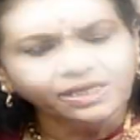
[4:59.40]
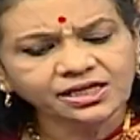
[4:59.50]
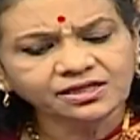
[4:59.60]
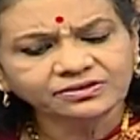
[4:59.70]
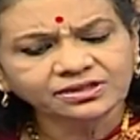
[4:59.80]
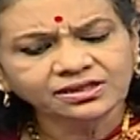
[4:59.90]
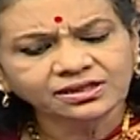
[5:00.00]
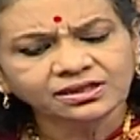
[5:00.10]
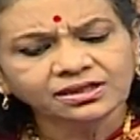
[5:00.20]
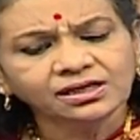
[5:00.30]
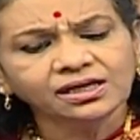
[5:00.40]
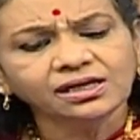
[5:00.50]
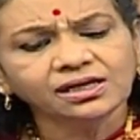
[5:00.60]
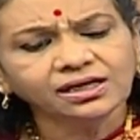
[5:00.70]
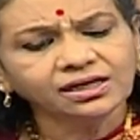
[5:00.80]
இது வந்து
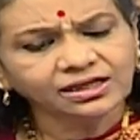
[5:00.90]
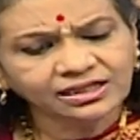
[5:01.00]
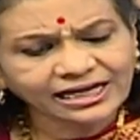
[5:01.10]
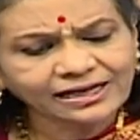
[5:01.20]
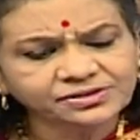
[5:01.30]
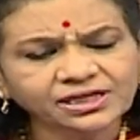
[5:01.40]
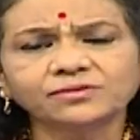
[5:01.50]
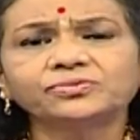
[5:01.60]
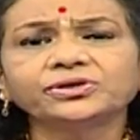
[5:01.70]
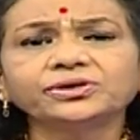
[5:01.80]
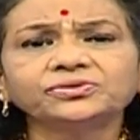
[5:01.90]
இந்த கேப்சலில் போட்டு